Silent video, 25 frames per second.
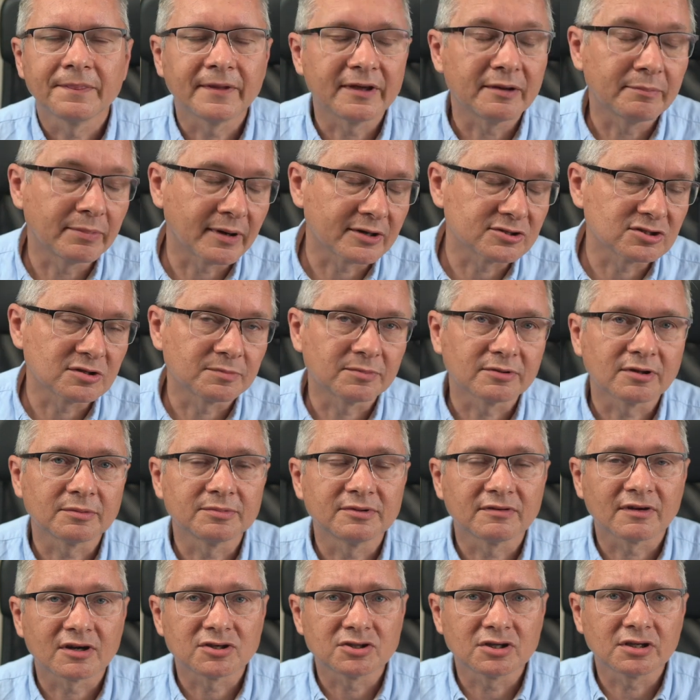daje bardzo
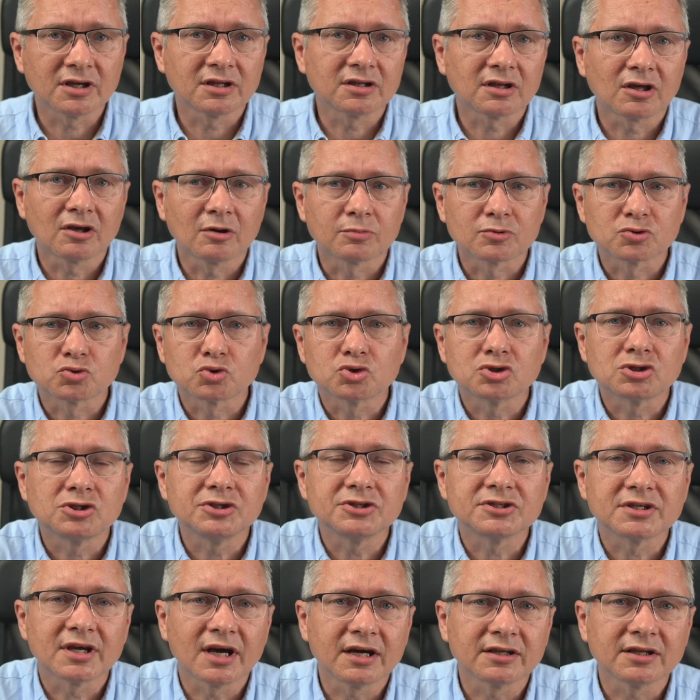podobne wrażenia, takie po prostu
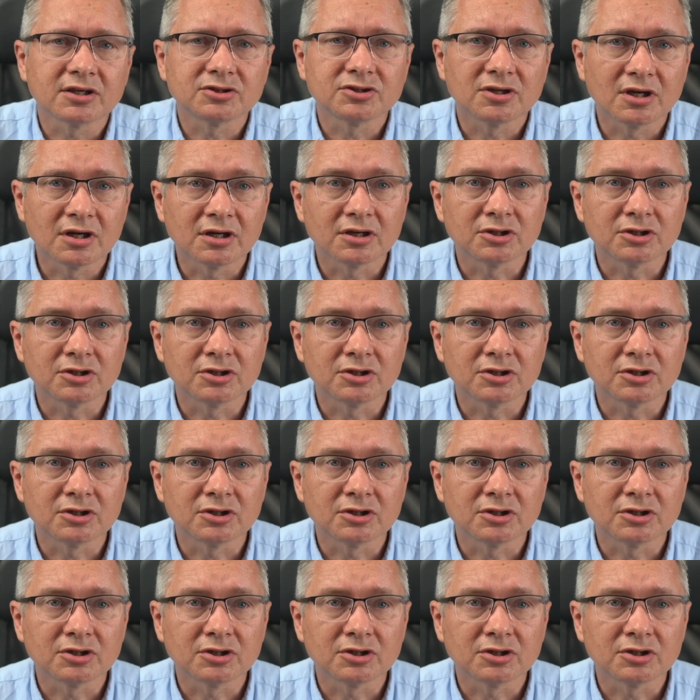ślizganie się